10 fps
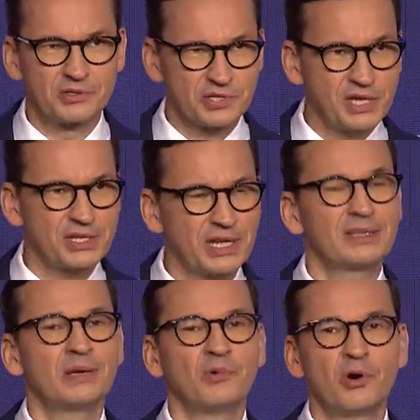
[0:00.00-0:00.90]
6 lat
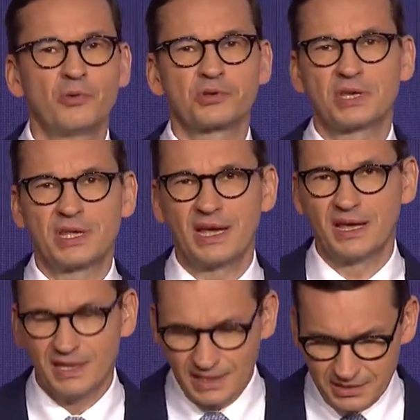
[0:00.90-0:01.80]
temu ogłoszenia
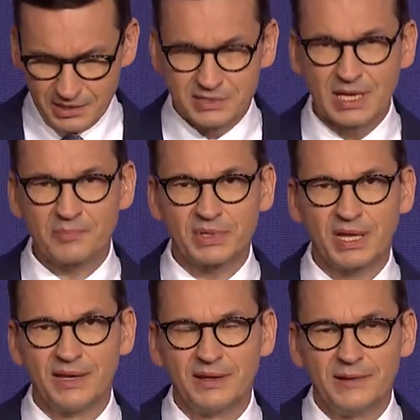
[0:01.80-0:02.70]

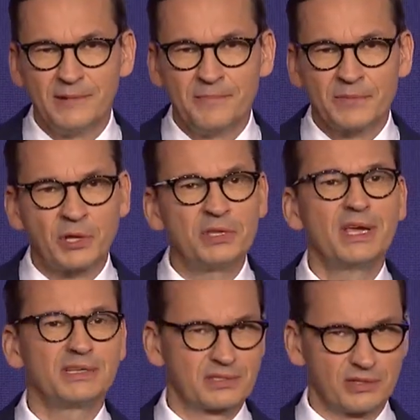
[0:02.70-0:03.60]
dostępne, to nie
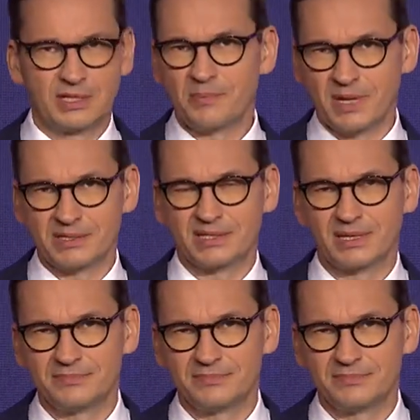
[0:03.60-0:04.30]
jest godna praca.